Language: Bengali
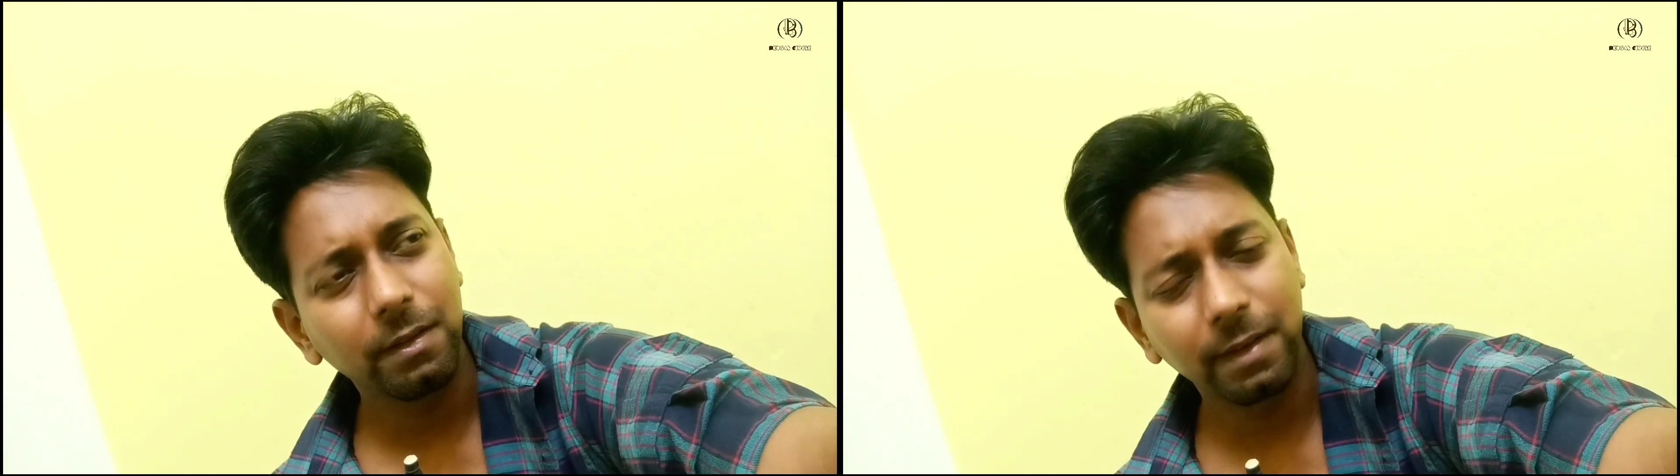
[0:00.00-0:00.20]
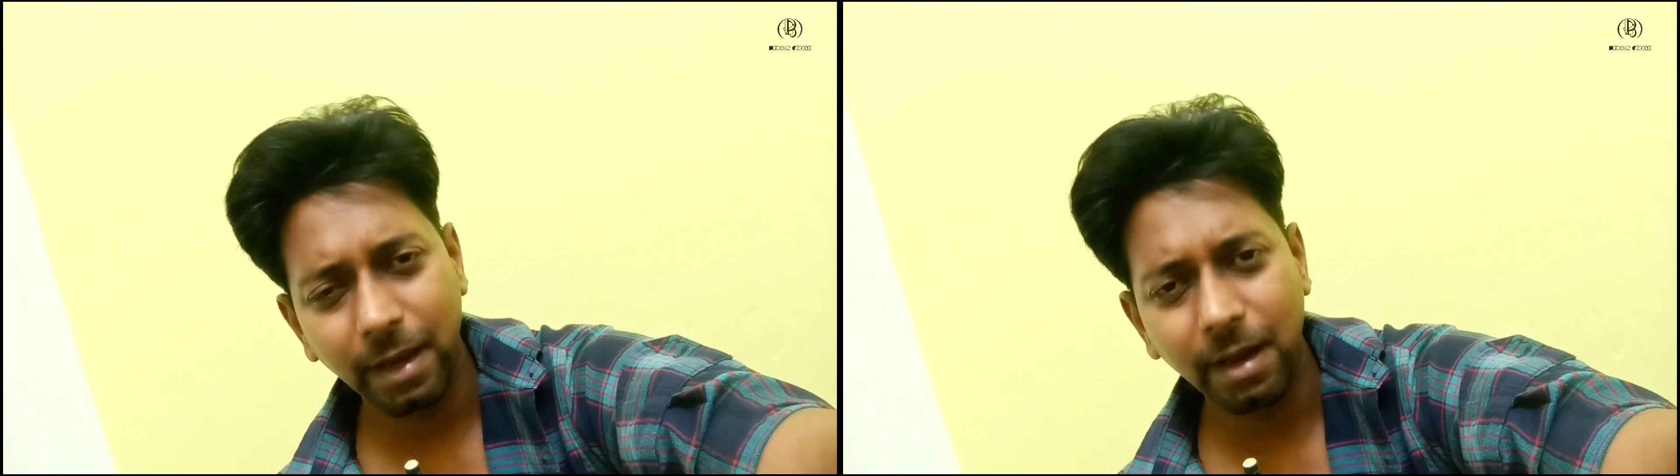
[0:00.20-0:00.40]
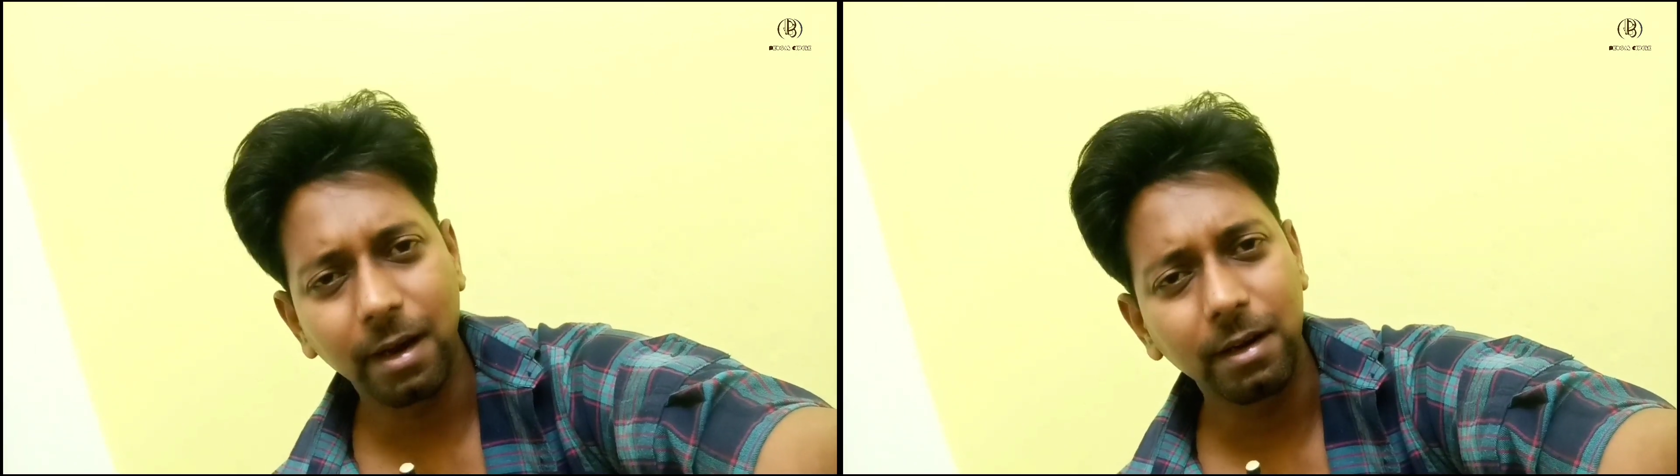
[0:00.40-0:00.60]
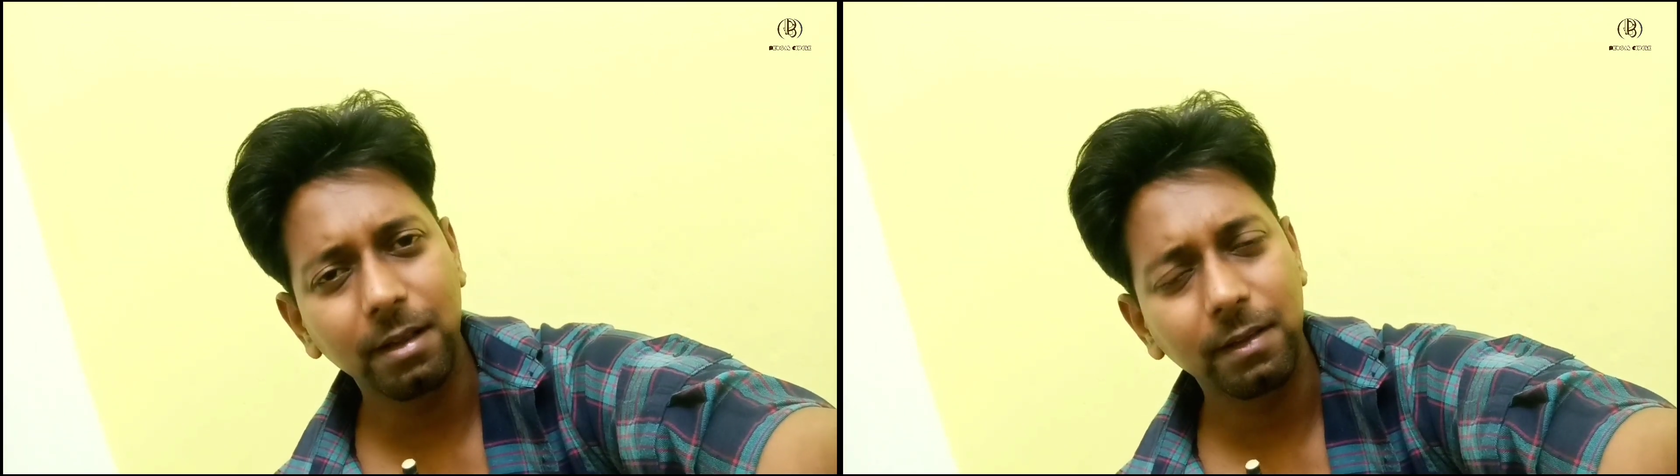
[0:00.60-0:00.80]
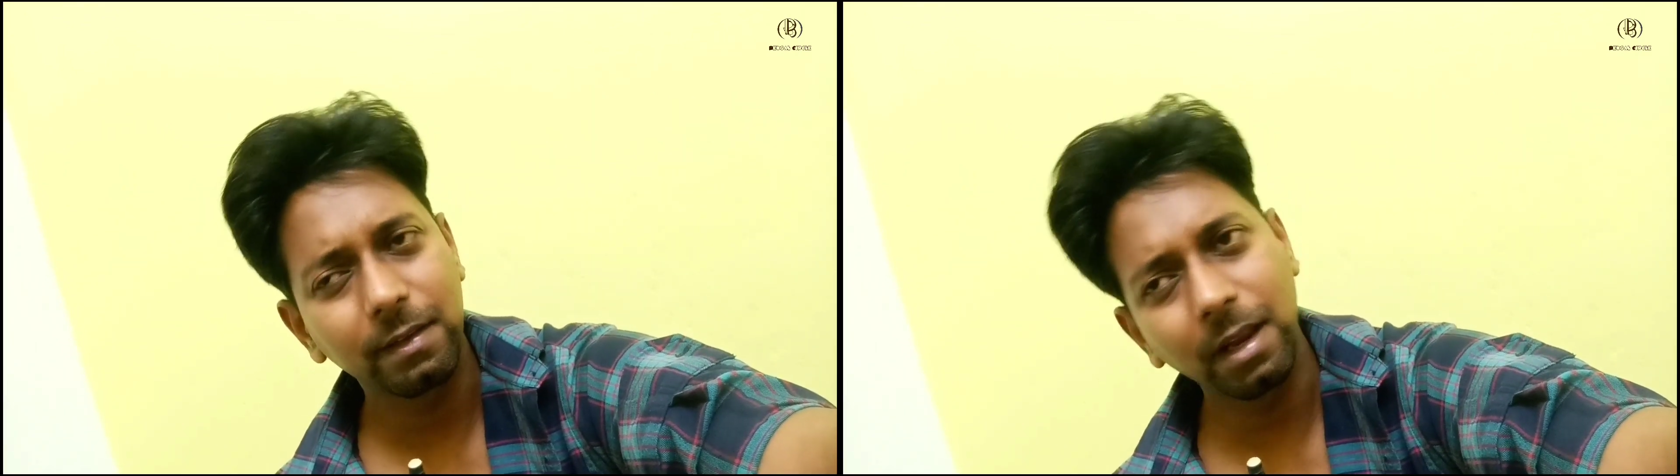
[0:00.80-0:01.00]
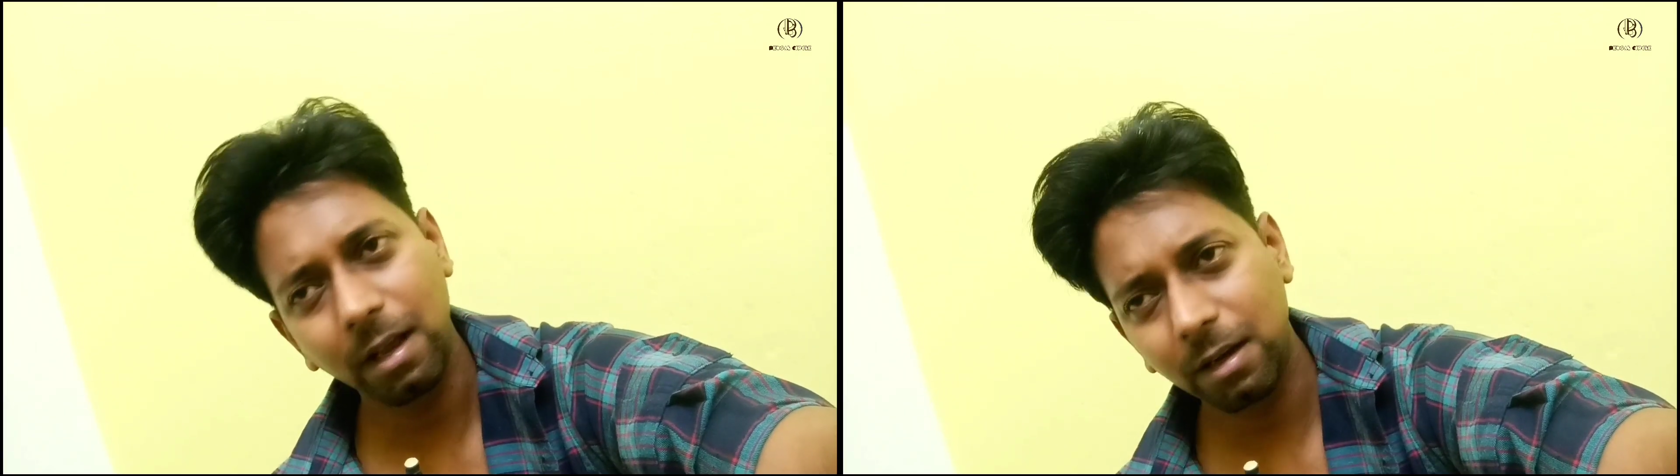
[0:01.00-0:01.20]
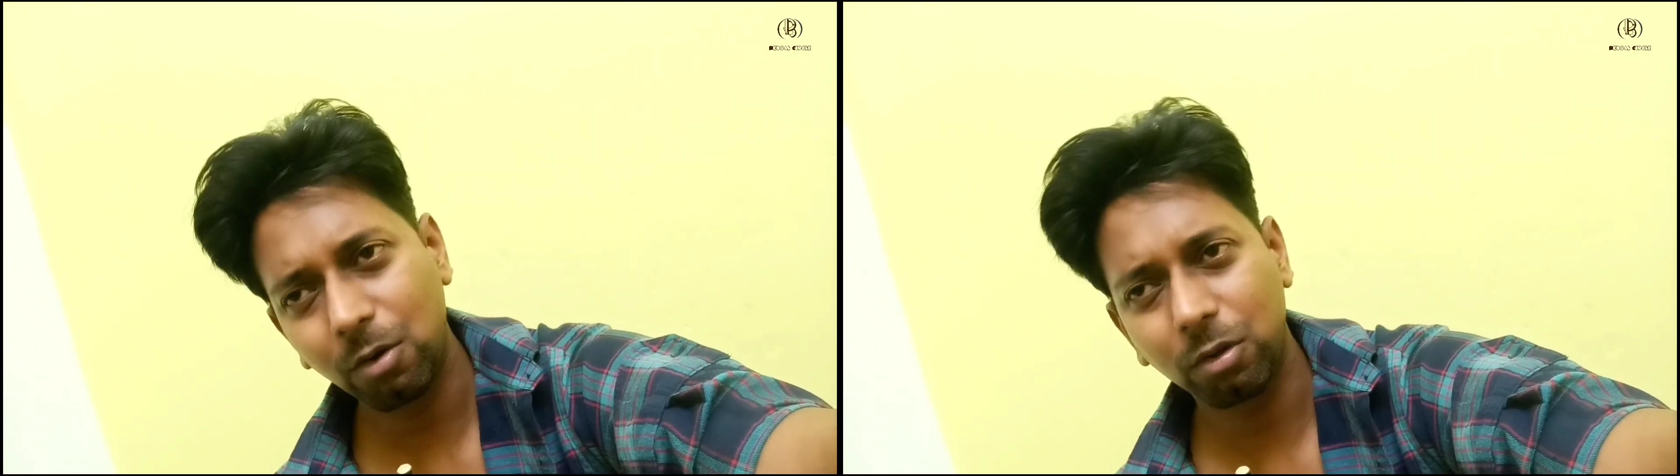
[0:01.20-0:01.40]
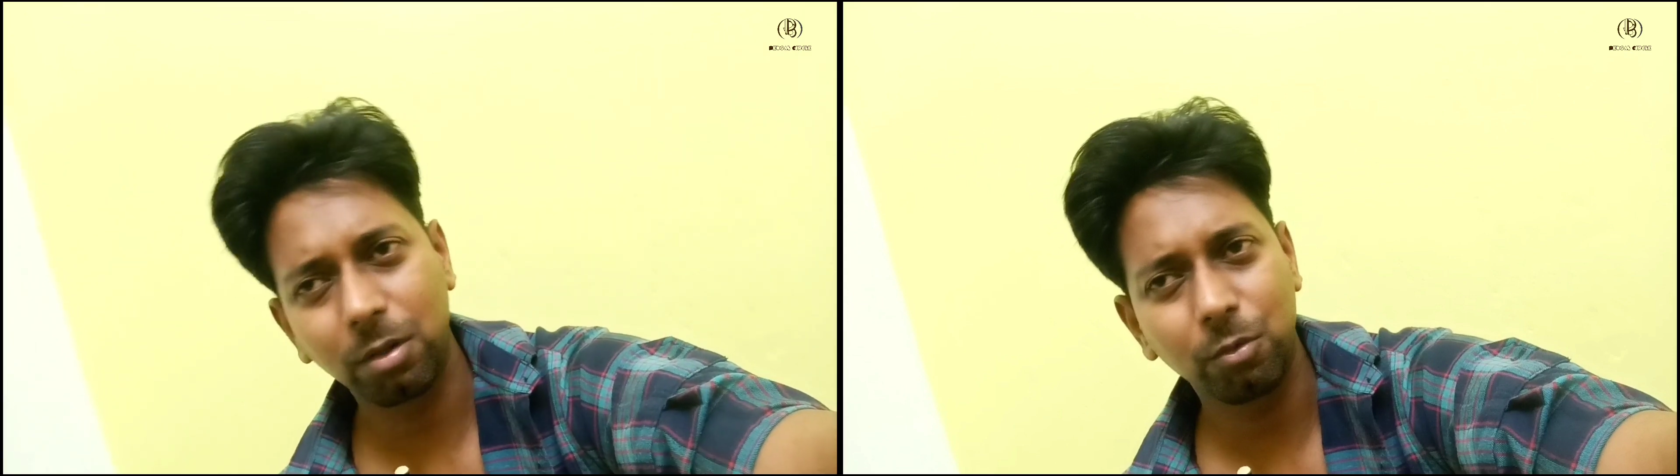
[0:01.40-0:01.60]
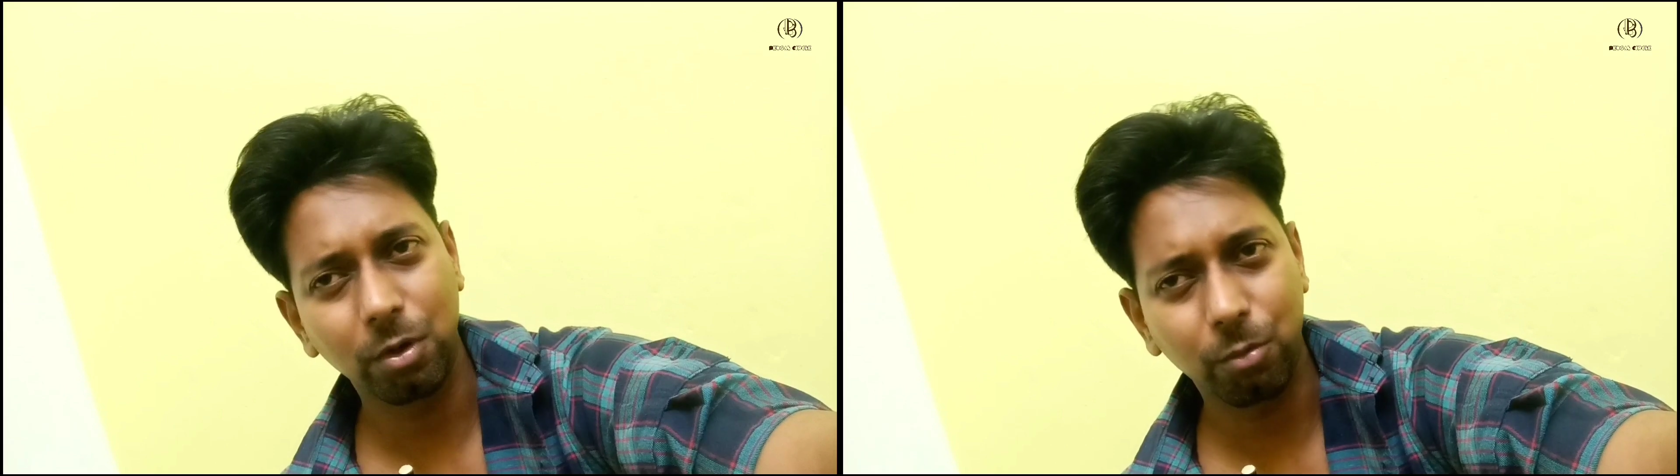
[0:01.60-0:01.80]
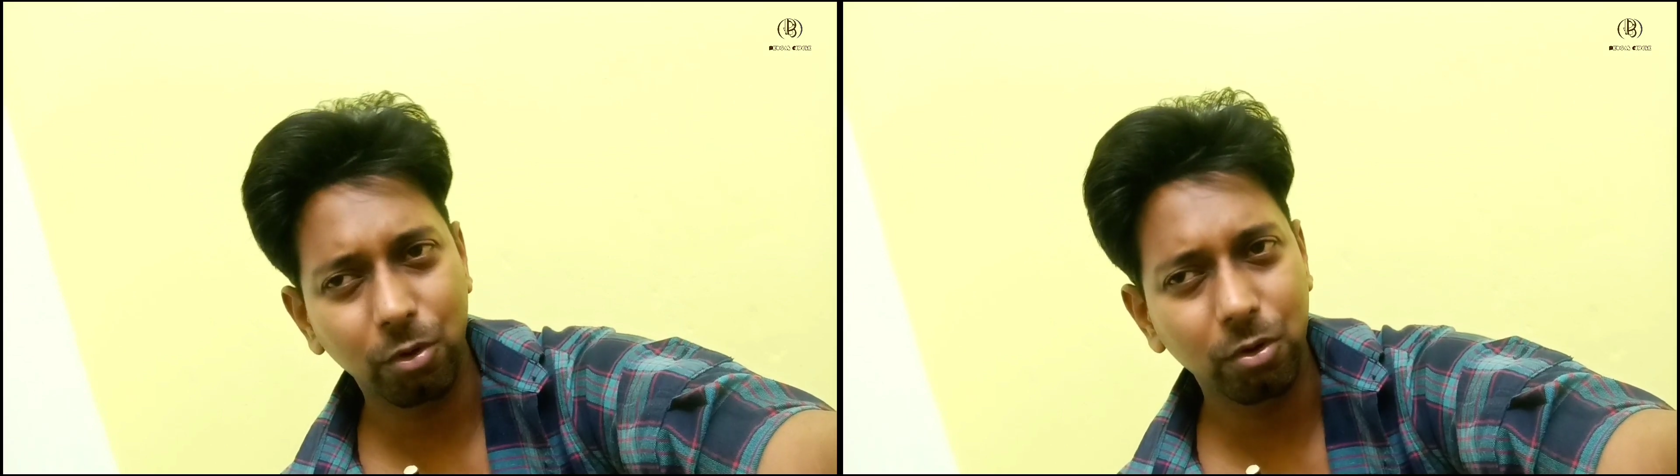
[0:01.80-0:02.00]
স্নেহার স্নেহালের কথা
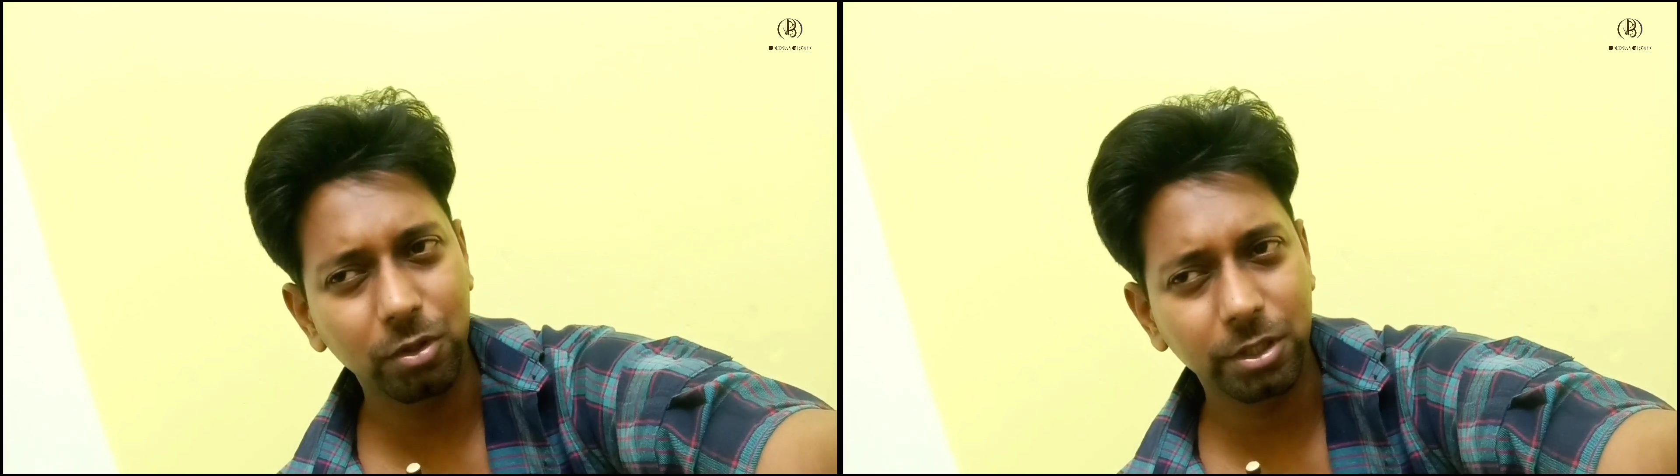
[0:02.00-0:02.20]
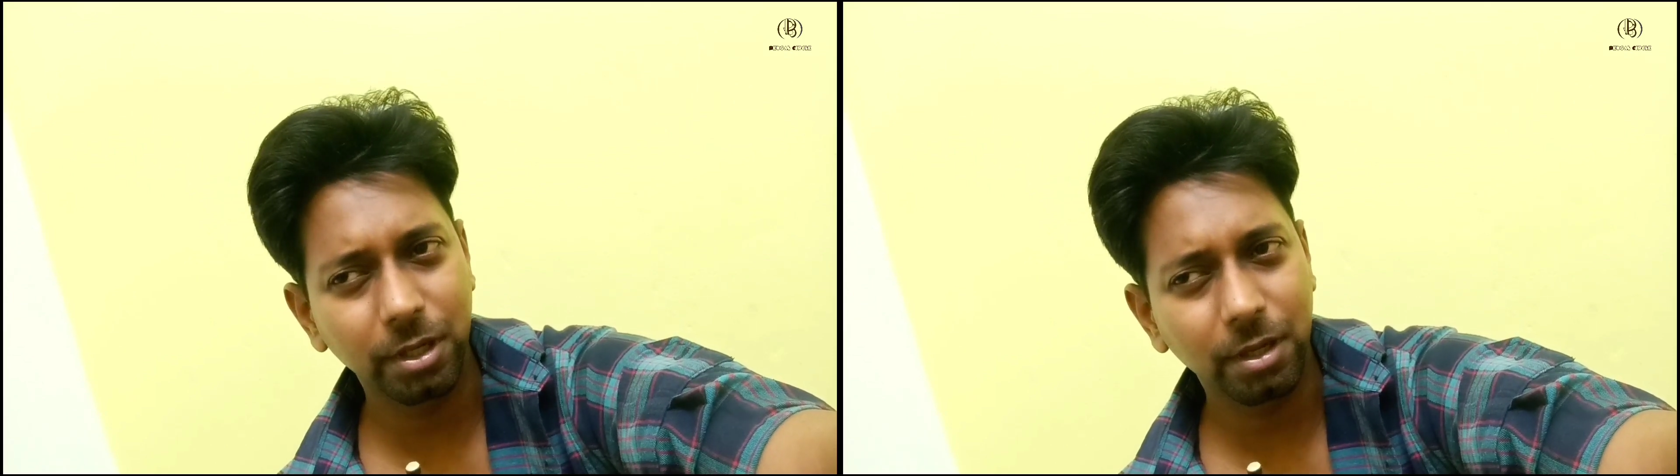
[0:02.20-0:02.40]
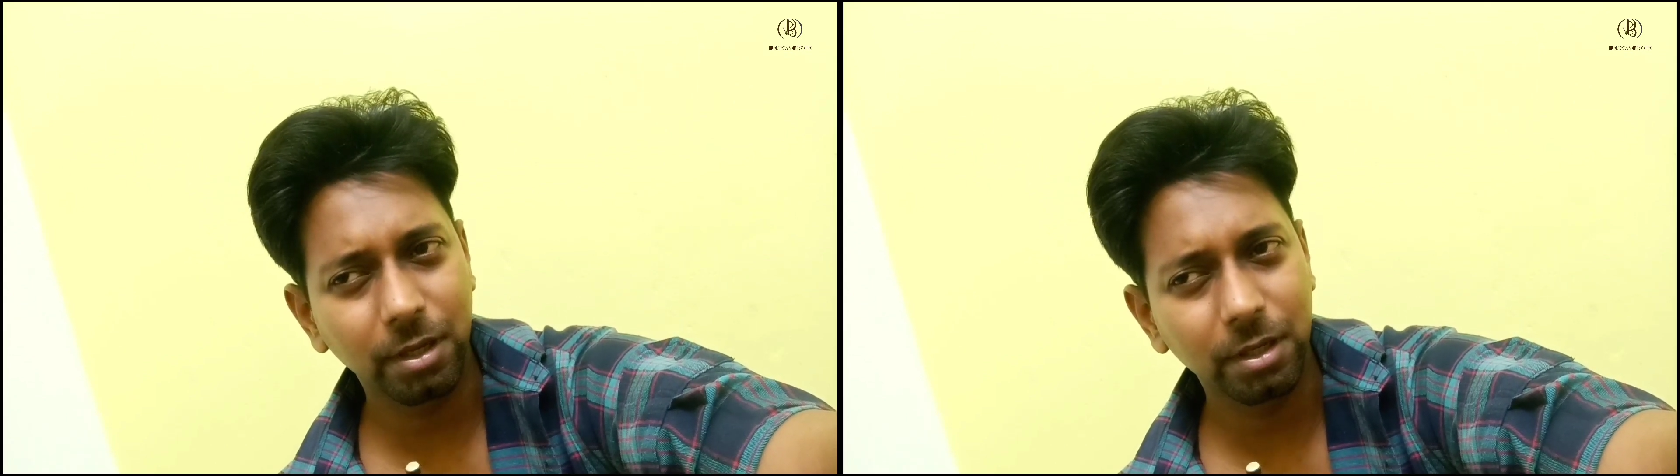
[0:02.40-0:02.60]
মনে পড়লো যে